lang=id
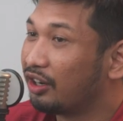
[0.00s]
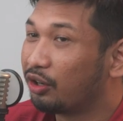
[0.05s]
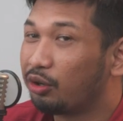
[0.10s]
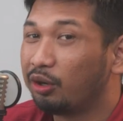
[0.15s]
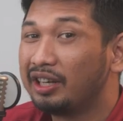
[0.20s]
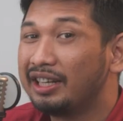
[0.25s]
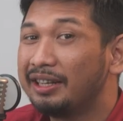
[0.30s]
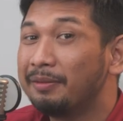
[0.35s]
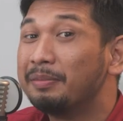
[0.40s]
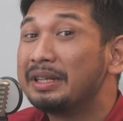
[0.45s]

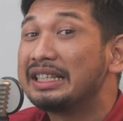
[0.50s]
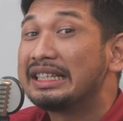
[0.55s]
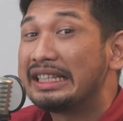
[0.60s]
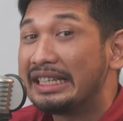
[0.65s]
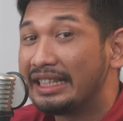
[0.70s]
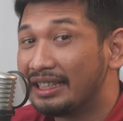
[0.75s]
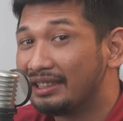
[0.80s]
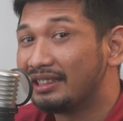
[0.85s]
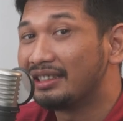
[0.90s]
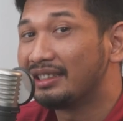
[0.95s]
Kode hmm.
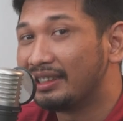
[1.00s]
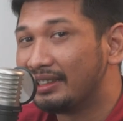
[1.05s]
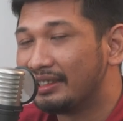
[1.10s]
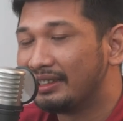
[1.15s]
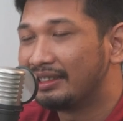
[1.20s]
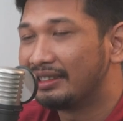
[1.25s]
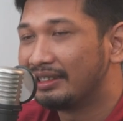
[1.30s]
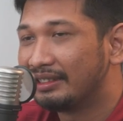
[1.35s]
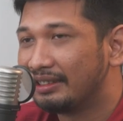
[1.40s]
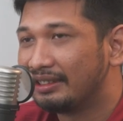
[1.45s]
mesin sih.
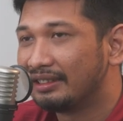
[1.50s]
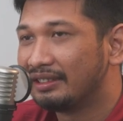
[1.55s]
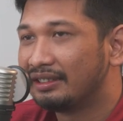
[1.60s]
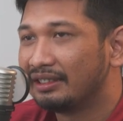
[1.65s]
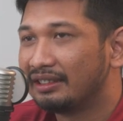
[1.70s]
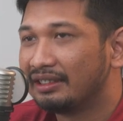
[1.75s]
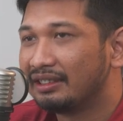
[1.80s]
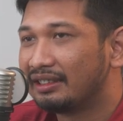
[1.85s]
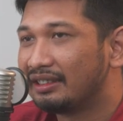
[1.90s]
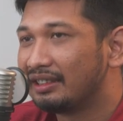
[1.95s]

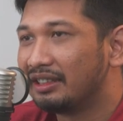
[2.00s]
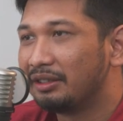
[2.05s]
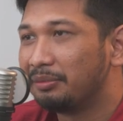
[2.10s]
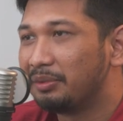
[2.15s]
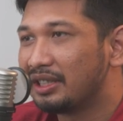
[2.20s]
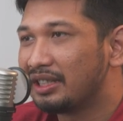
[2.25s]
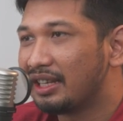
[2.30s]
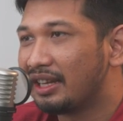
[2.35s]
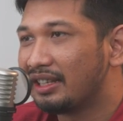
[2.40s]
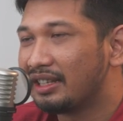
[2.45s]
Jadi
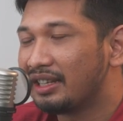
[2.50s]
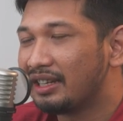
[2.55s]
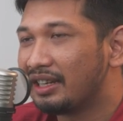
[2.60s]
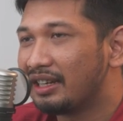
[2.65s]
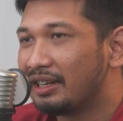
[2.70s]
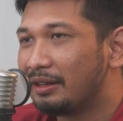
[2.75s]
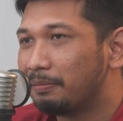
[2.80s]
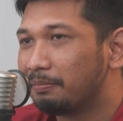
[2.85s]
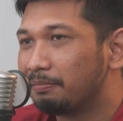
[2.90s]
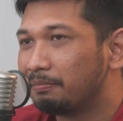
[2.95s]

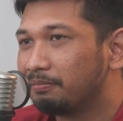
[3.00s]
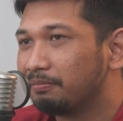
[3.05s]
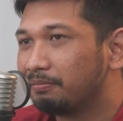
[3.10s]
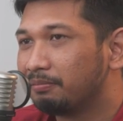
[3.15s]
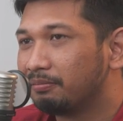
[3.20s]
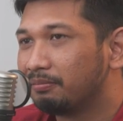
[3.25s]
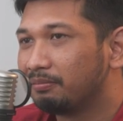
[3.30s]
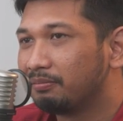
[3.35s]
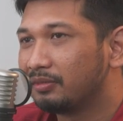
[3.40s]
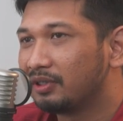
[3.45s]
misalnya
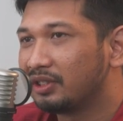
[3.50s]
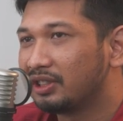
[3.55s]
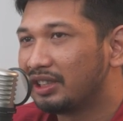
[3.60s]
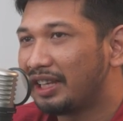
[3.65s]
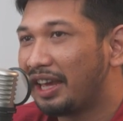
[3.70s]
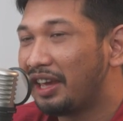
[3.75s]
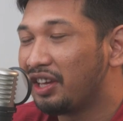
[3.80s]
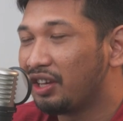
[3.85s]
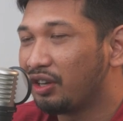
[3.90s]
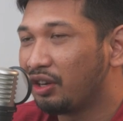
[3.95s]

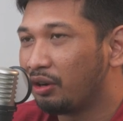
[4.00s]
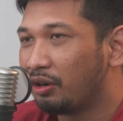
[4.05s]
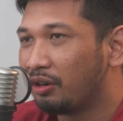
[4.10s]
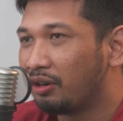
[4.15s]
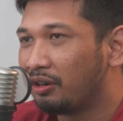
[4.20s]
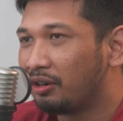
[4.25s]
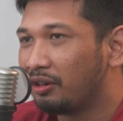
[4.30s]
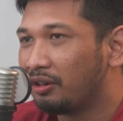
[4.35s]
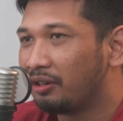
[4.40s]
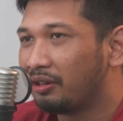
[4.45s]

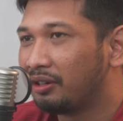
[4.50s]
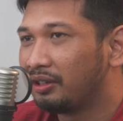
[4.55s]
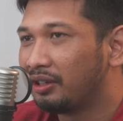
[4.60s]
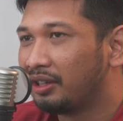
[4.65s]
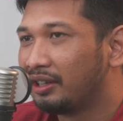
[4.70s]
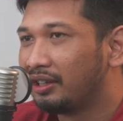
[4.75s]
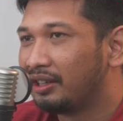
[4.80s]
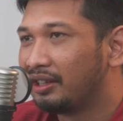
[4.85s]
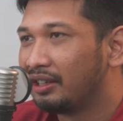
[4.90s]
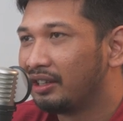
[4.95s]
Seiko
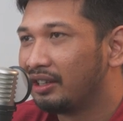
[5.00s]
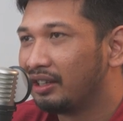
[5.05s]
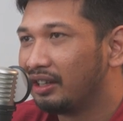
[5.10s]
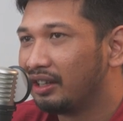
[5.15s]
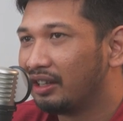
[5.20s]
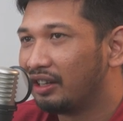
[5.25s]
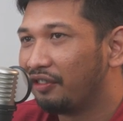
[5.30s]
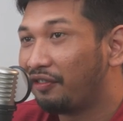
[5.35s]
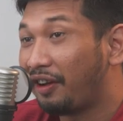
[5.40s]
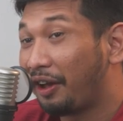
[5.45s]

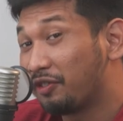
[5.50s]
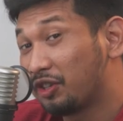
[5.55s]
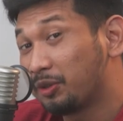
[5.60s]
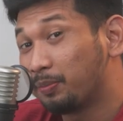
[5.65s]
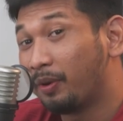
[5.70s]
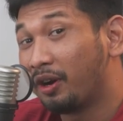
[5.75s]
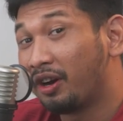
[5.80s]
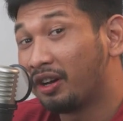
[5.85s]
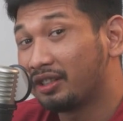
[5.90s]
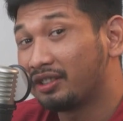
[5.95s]
uh, Five
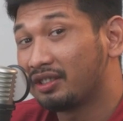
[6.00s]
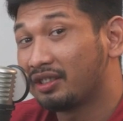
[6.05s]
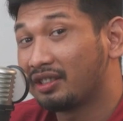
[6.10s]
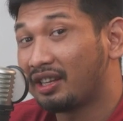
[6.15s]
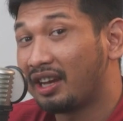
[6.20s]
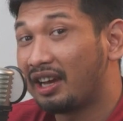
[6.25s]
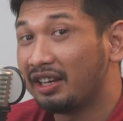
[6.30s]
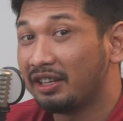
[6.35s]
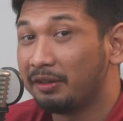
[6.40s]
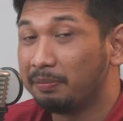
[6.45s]
Sports
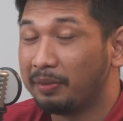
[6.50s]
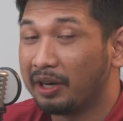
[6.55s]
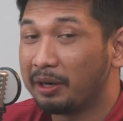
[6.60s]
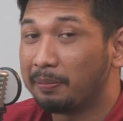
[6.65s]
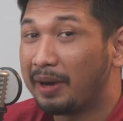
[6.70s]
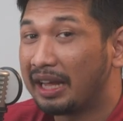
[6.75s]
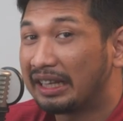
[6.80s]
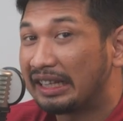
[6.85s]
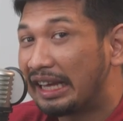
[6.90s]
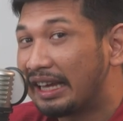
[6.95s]

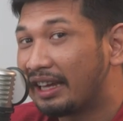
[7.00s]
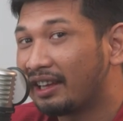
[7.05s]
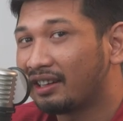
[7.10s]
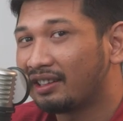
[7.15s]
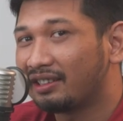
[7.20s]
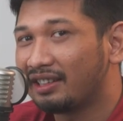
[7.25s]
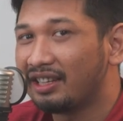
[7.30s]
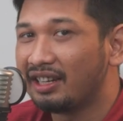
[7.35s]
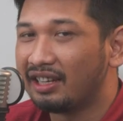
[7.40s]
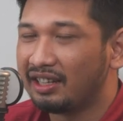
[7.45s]
kaliber
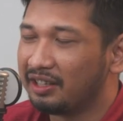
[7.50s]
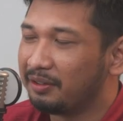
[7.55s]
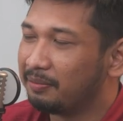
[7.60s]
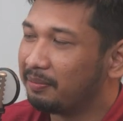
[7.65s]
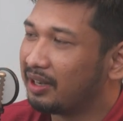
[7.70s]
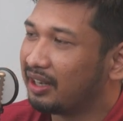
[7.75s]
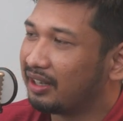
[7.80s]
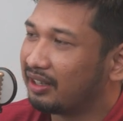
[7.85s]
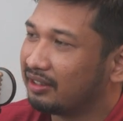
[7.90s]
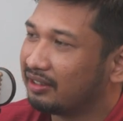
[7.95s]

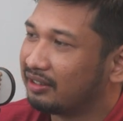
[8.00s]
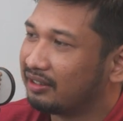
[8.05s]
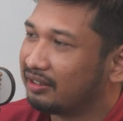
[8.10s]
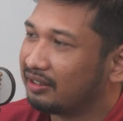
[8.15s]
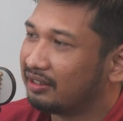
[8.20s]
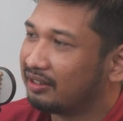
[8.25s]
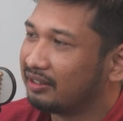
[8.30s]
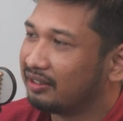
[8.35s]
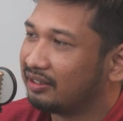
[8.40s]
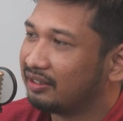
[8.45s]
4R35.
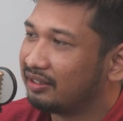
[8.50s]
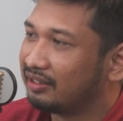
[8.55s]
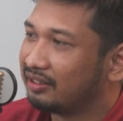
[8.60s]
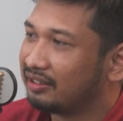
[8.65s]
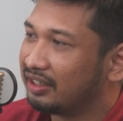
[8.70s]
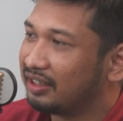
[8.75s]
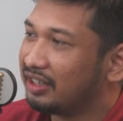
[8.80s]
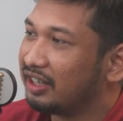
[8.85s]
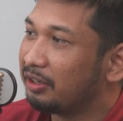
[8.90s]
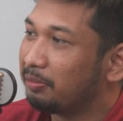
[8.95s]

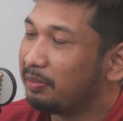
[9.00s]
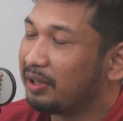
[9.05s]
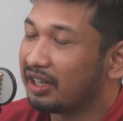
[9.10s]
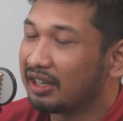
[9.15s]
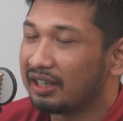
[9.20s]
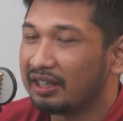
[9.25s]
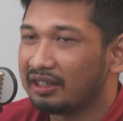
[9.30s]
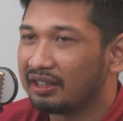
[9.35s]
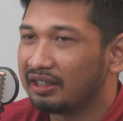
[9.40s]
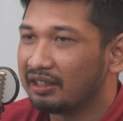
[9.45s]
Jadi lebih
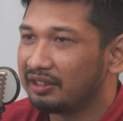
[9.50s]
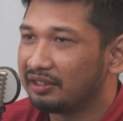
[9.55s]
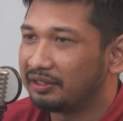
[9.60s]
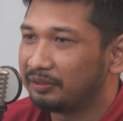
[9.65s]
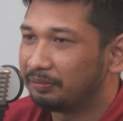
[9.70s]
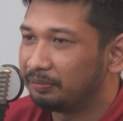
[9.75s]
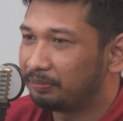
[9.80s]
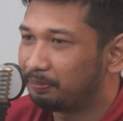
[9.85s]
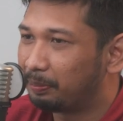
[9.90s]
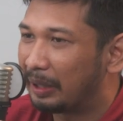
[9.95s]
-hmm. ke
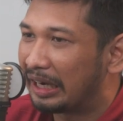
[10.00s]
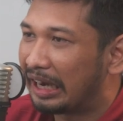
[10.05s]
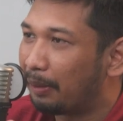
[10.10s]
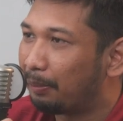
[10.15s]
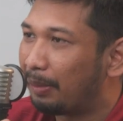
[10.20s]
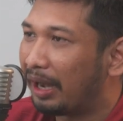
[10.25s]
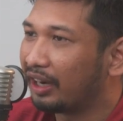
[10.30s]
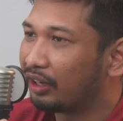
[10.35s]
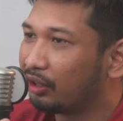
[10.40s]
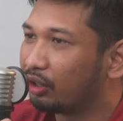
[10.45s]

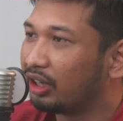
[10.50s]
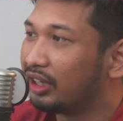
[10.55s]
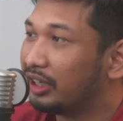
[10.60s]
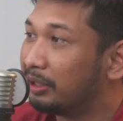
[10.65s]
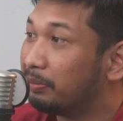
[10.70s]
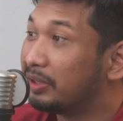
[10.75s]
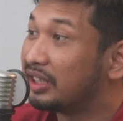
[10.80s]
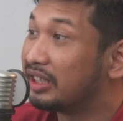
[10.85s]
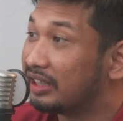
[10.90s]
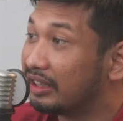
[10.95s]
penamaan
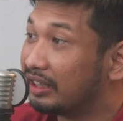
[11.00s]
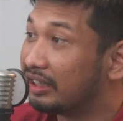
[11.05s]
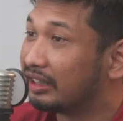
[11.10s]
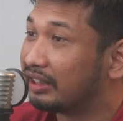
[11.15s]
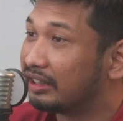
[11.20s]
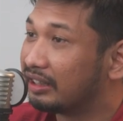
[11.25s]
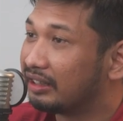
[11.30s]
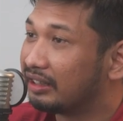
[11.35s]
kode mesin.